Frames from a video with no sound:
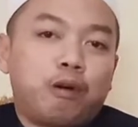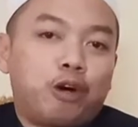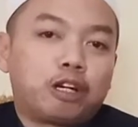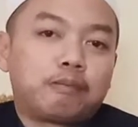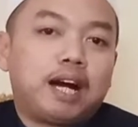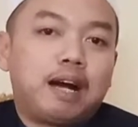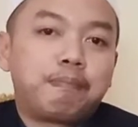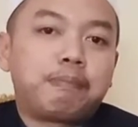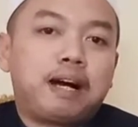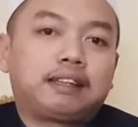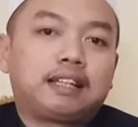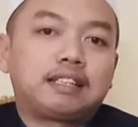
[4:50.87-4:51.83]
Mohon maaf
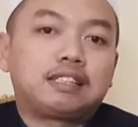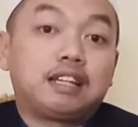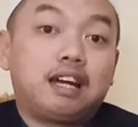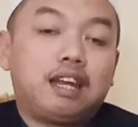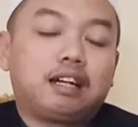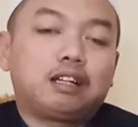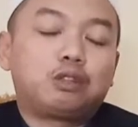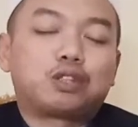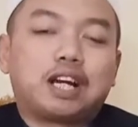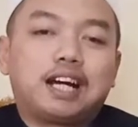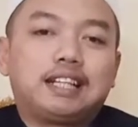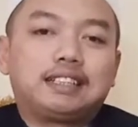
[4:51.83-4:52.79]
atas segala
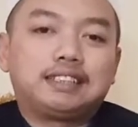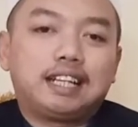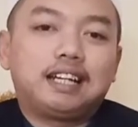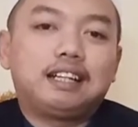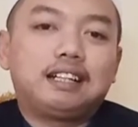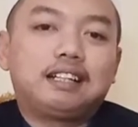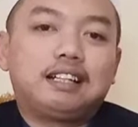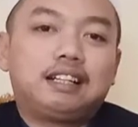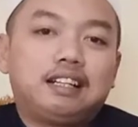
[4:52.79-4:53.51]
kekurangannya.